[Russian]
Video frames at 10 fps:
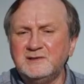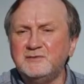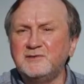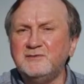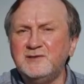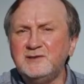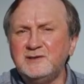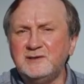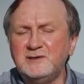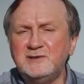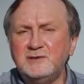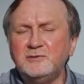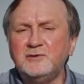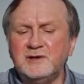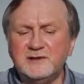DivQuick и
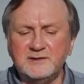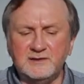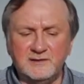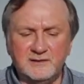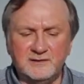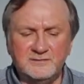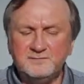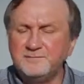ее аналоги.